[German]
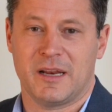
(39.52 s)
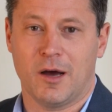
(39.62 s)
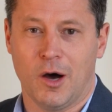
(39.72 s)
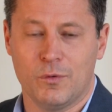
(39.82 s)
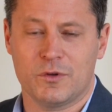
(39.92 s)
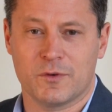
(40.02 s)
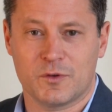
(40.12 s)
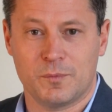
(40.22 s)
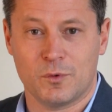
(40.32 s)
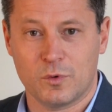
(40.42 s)
Wir haben alles, was
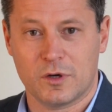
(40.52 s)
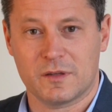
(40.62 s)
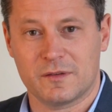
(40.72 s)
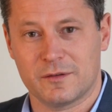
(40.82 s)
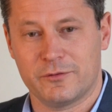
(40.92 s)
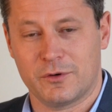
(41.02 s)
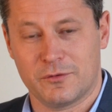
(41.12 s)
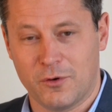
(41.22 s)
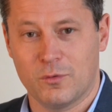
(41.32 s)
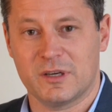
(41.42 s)
es braucht, für
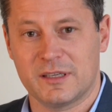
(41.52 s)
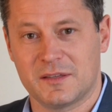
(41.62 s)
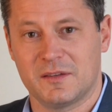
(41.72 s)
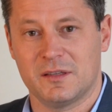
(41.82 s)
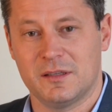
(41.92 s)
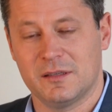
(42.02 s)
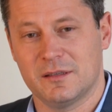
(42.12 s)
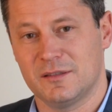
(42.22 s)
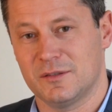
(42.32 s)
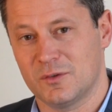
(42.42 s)
erfolgreich zu sein
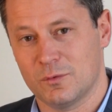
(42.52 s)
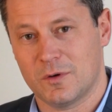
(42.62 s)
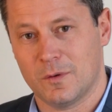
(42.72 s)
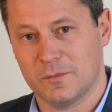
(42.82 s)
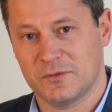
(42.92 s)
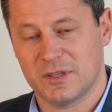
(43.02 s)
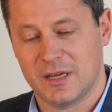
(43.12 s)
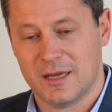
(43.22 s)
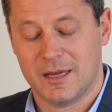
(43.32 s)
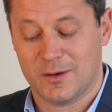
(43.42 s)
in der Zukunft.
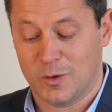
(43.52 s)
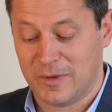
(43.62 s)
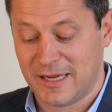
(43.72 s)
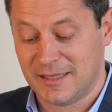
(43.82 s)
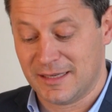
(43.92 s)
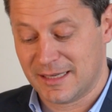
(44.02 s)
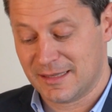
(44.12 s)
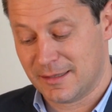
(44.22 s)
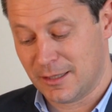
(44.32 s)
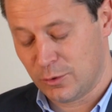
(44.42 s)
Ich glaube, wir haben die
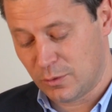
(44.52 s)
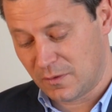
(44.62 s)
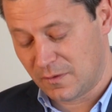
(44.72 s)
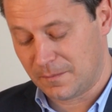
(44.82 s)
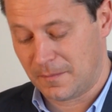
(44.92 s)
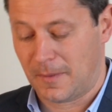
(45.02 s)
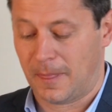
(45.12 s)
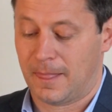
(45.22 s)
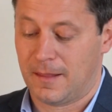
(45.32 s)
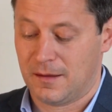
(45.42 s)
richtigen Leute,
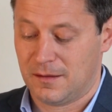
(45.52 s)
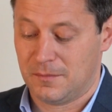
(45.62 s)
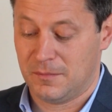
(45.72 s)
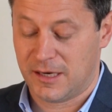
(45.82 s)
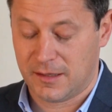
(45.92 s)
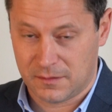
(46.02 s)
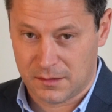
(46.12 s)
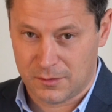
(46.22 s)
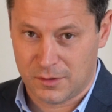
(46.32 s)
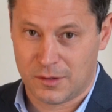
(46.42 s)
wir haben das
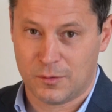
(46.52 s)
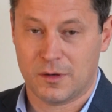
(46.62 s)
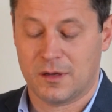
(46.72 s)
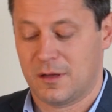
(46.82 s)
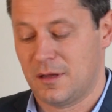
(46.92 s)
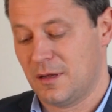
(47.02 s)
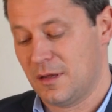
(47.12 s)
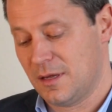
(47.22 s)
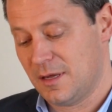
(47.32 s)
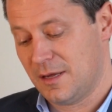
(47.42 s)
Know-how,
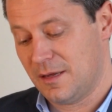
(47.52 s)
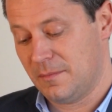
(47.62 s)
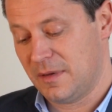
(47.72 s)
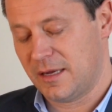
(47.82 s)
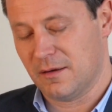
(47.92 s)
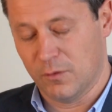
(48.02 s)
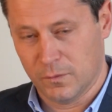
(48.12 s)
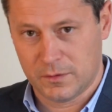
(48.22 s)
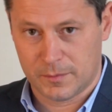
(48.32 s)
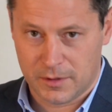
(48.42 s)
wir haben eine
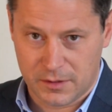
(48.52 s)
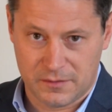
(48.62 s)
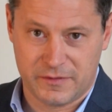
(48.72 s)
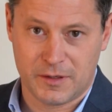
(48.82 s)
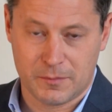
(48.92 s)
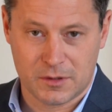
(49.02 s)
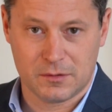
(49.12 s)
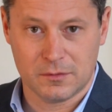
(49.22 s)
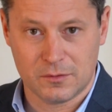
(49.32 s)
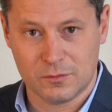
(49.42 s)
wunderbare
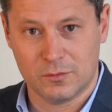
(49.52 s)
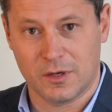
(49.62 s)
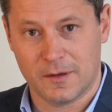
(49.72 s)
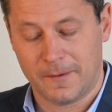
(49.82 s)
Firmenkultur